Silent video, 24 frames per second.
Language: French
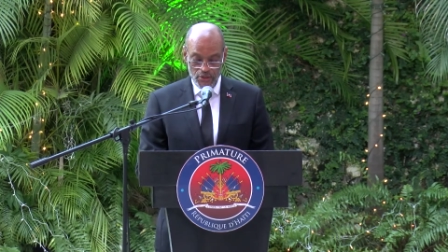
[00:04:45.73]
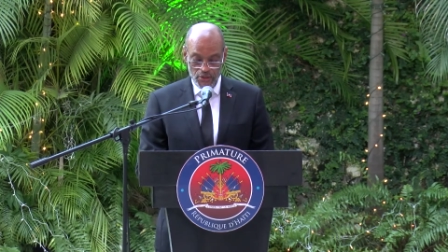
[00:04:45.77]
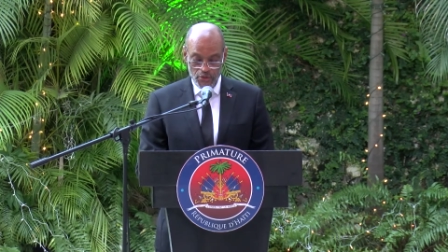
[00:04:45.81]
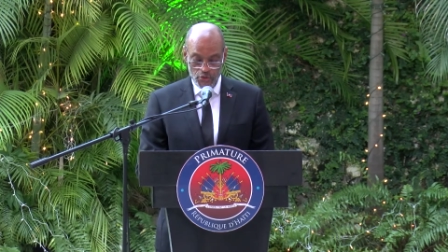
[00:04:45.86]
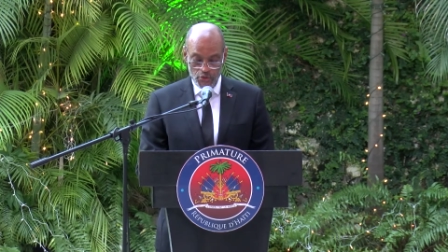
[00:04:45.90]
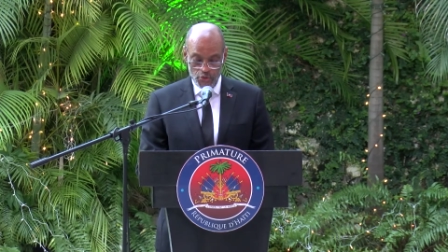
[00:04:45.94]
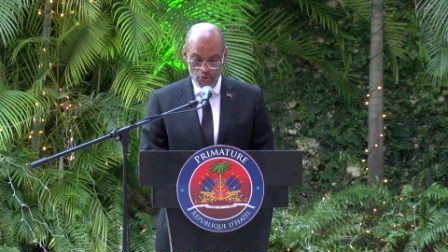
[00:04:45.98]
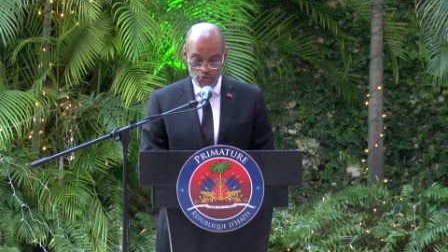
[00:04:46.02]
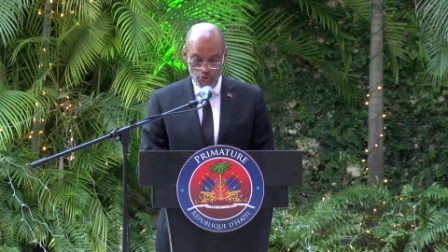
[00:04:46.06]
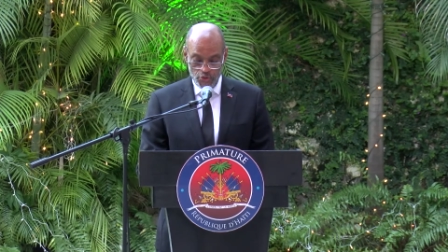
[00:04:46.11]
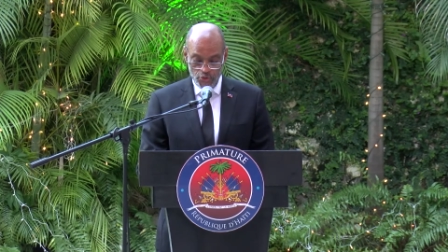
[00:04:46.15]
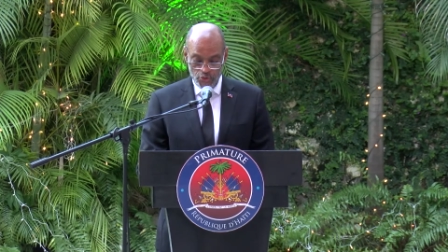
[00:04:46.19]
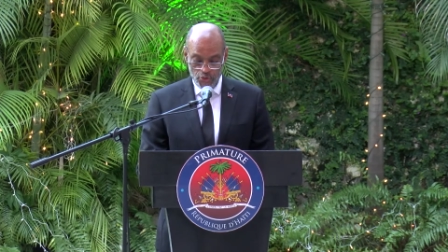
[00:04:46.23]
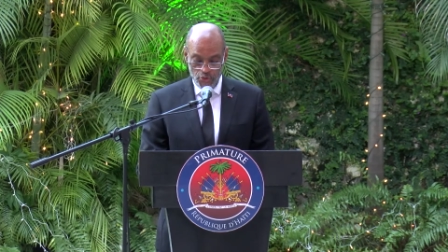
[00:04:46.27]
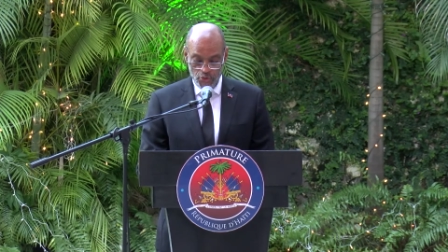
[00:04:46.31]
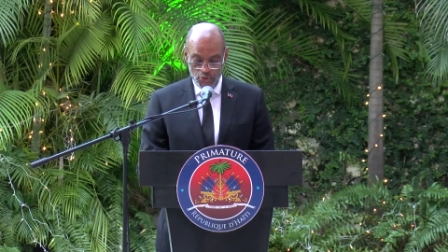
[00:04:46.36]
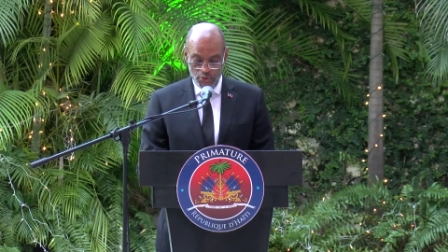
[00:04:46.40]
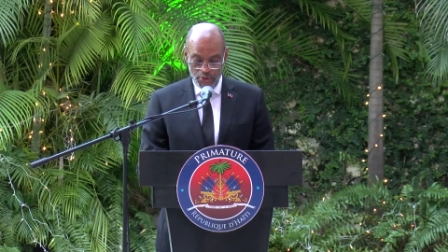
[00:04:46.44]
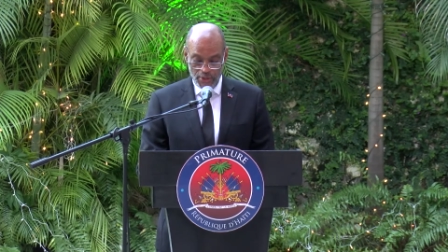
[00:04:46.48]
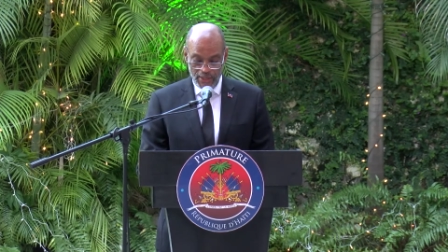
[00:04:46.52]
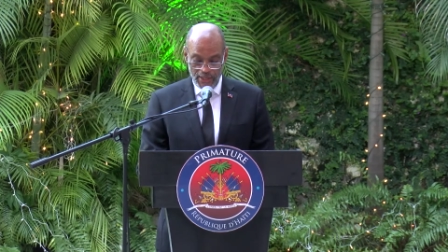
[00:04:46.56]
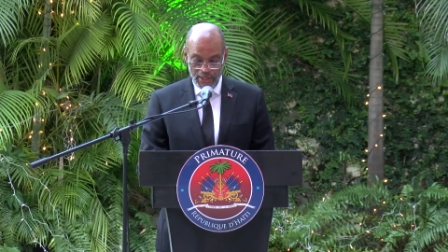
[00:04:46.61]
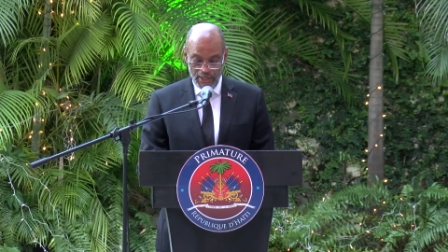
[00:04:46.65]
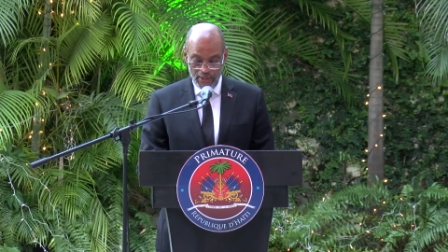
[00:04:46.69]
sur le
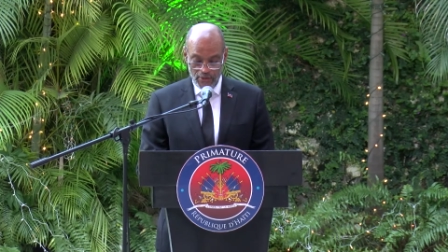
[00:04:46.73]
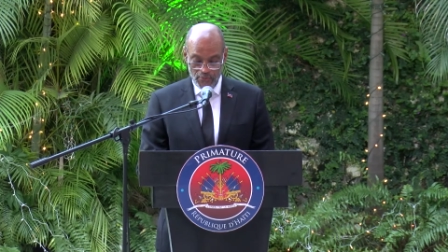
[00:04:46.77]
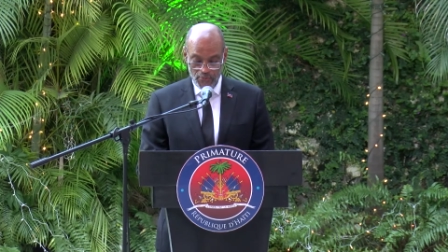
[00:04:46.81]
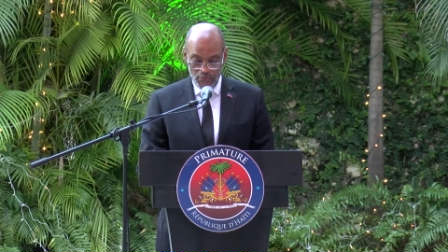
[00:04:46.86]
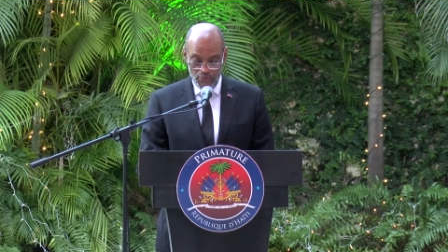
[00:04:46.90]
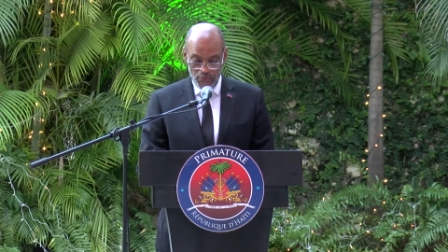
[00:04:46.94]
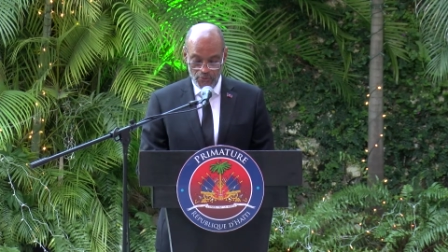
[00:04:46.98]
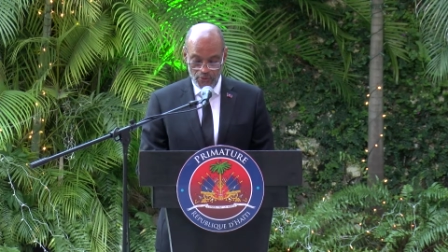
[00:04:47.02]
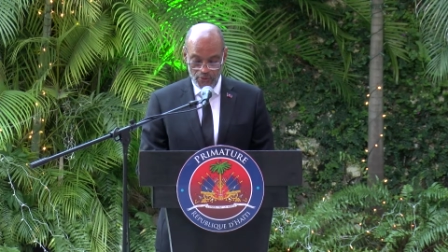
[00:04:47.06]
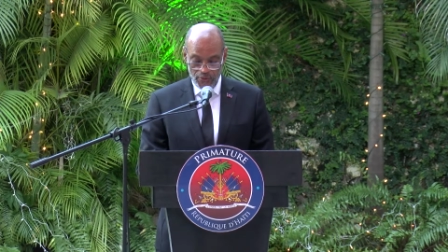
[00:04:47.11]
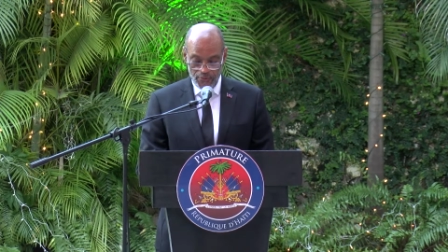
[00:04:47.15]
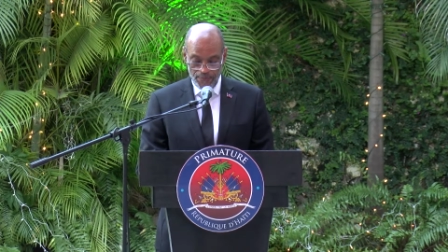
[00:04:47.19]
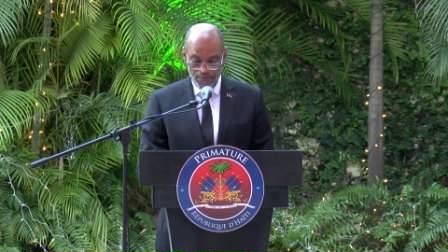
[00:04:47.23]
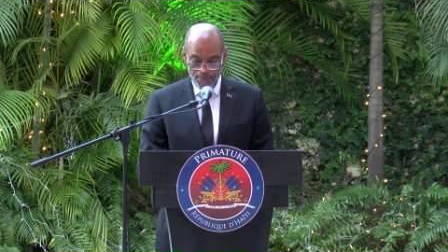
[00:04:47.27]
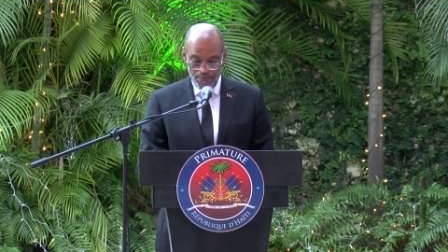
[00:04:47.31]
carburant.